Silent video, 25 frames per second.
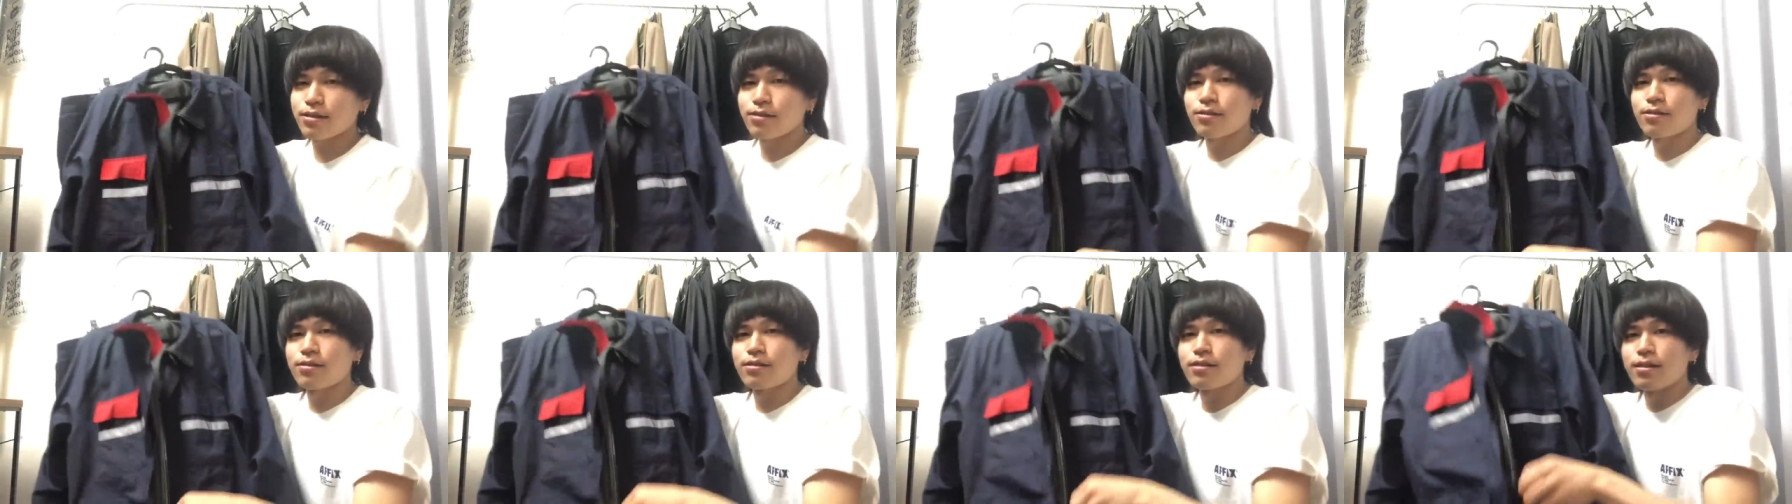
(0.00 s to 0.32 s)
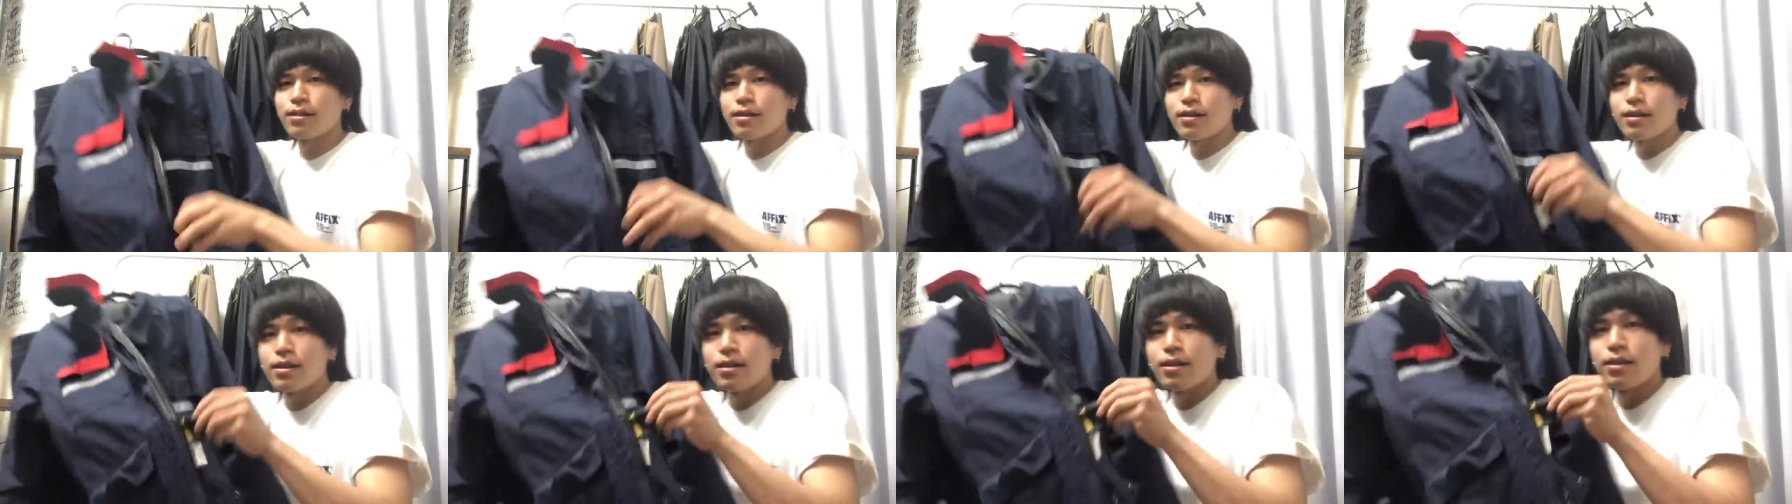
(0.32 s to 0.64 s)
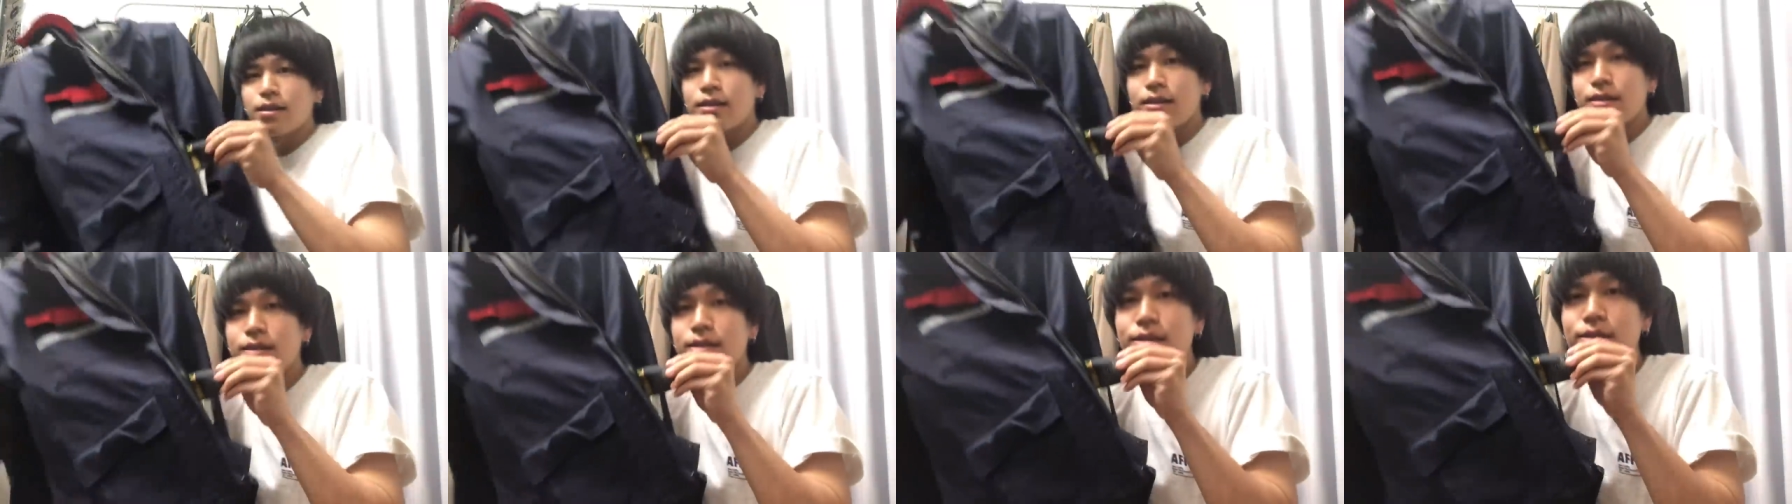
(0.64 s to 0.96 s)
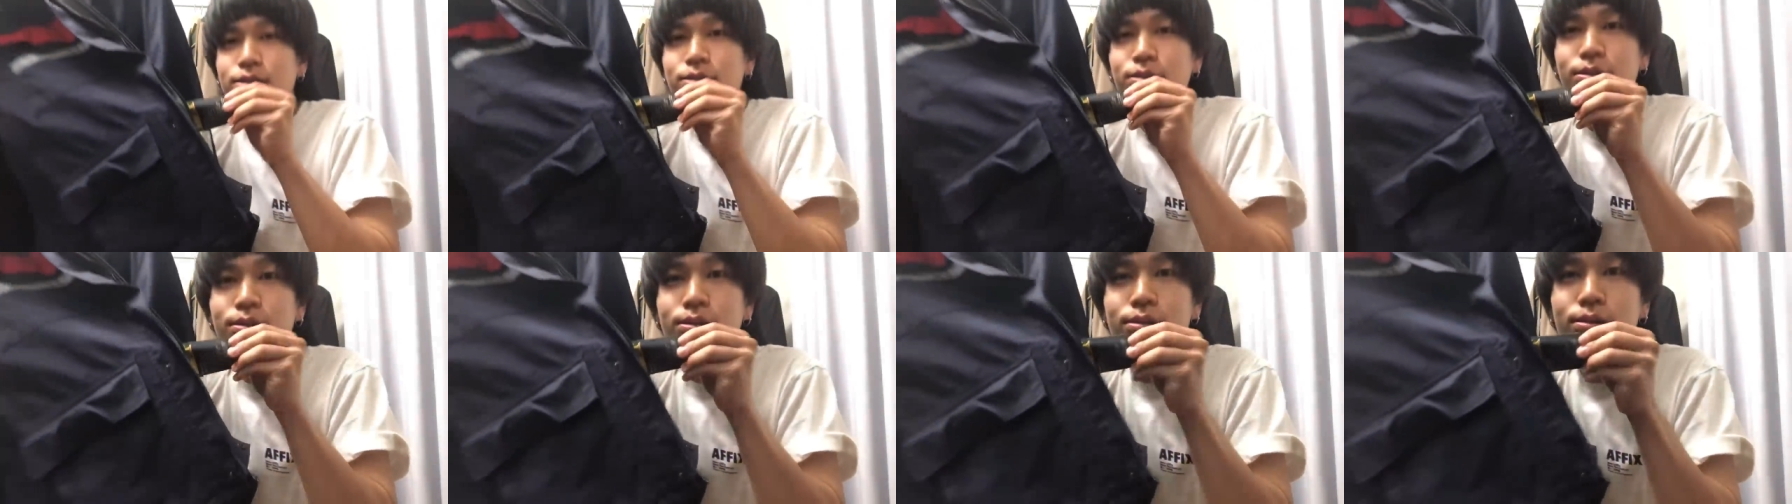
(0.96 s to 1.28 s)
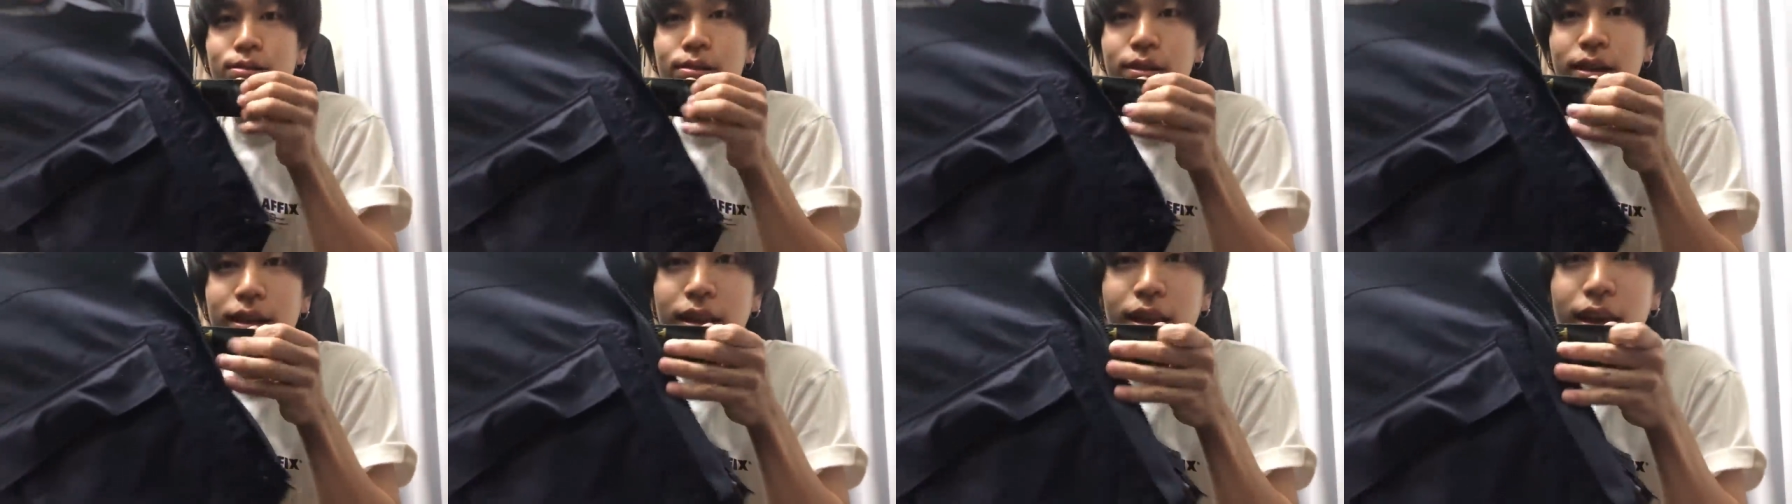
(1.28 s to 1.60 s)
ど一応
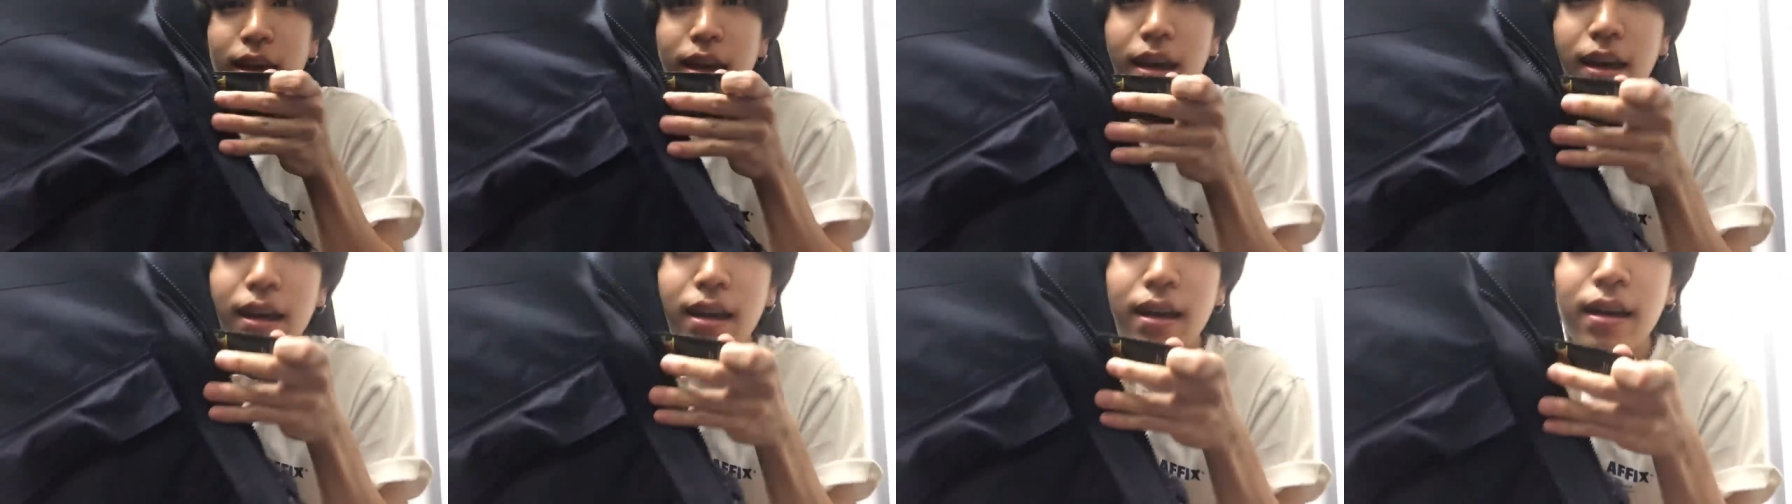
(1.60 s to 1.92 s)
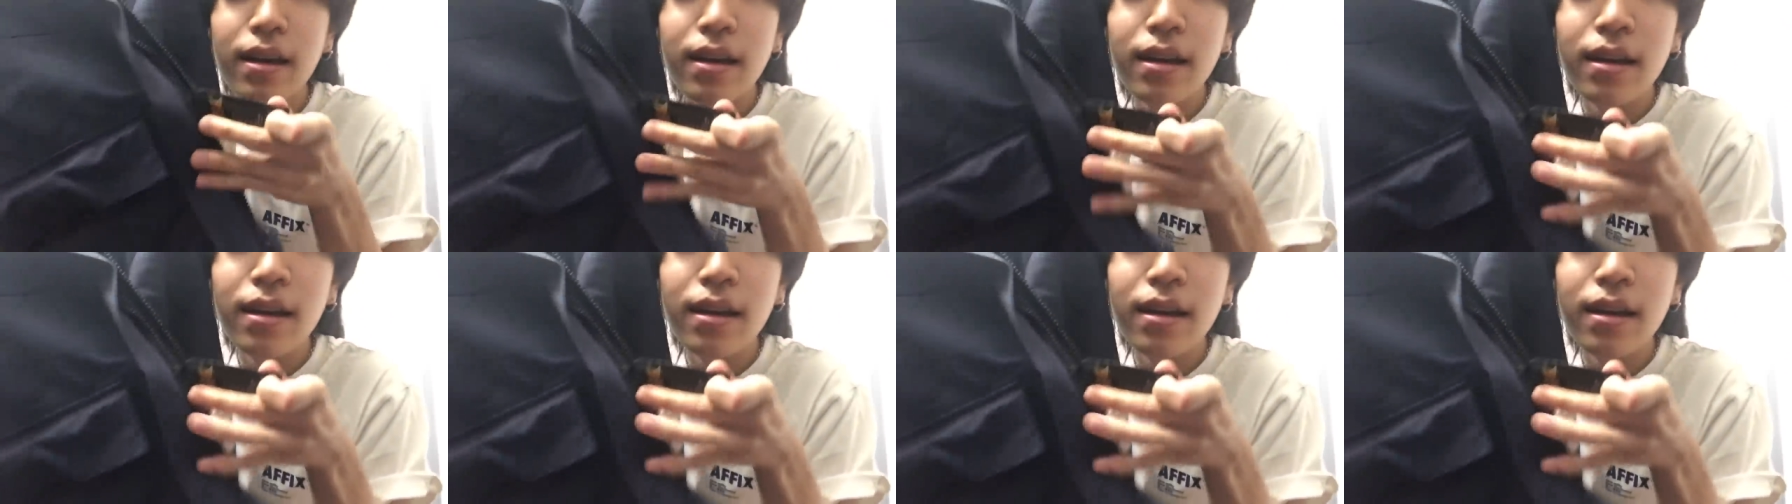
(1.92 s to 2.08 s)
これね